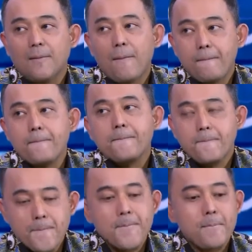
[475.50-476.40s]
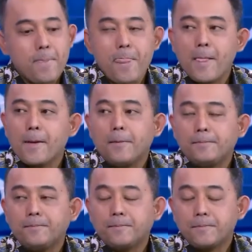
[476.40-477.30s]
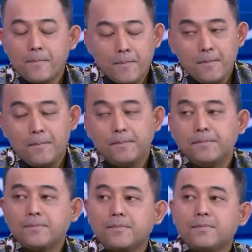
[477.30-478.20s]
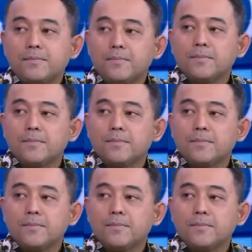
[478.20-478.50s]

Oke, okay, yang artinya bahwa Moratel ini akan terus mendukung